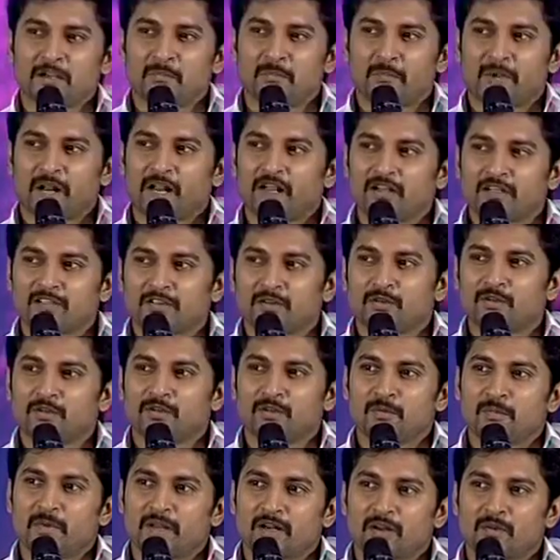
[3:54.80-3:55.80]

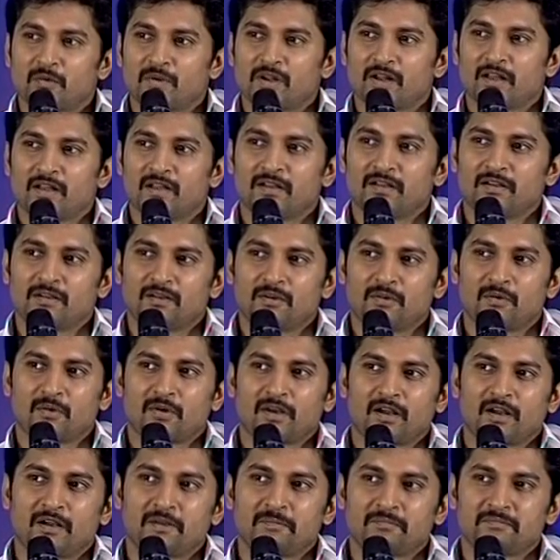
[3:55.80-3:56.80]
ప్రేక్షకులతో మనకున్న
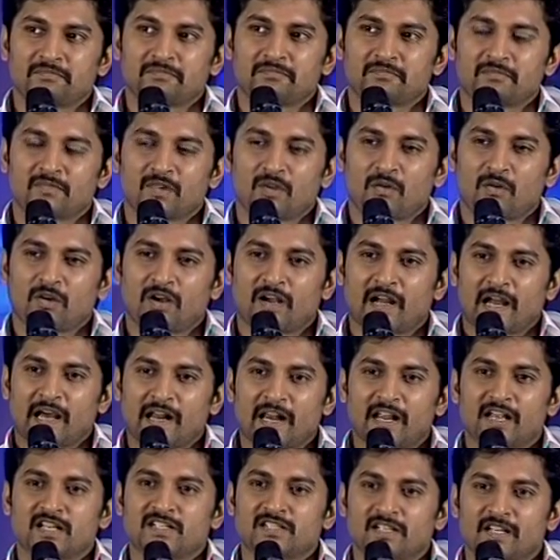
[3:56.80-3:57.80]
ఒక ఒక
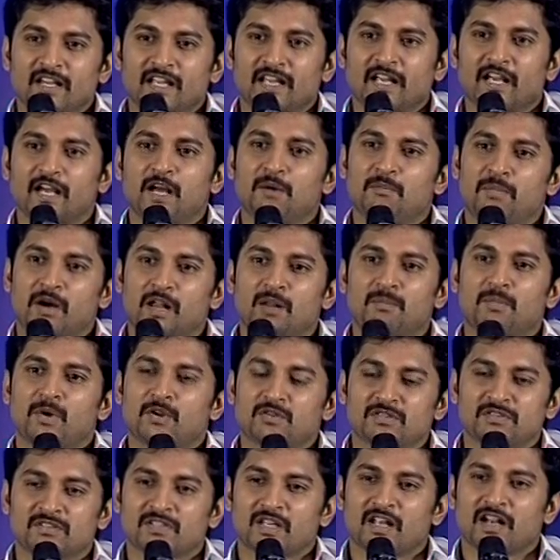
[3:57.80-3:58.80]
కనెక్షన్ ఇంకా
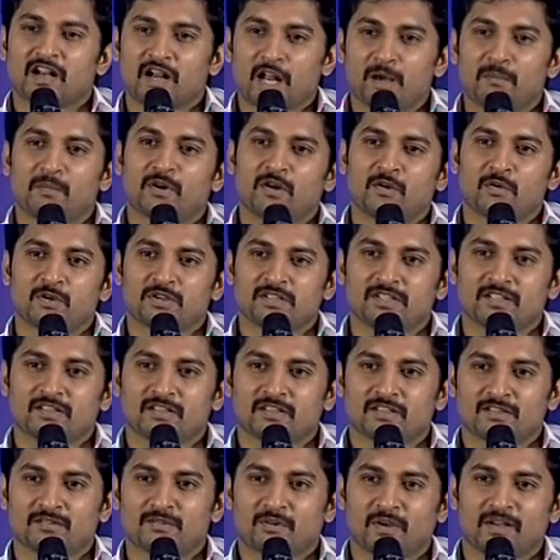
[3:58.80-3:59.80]
బలపరుస్తుందన్న నమ్మకం
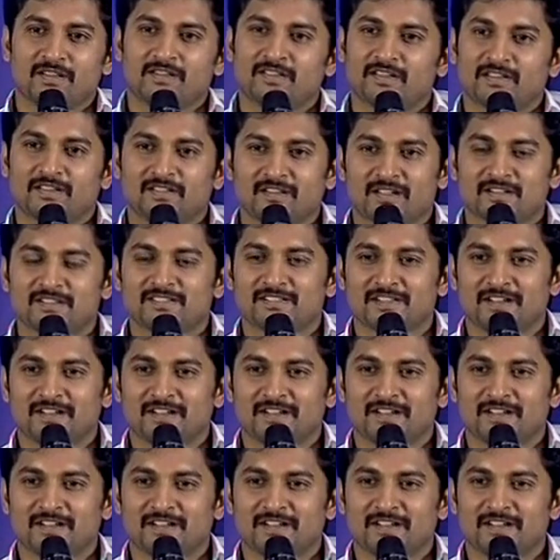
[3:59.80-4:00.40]
వచ్చింది సో ఐ థింక్ దట్స్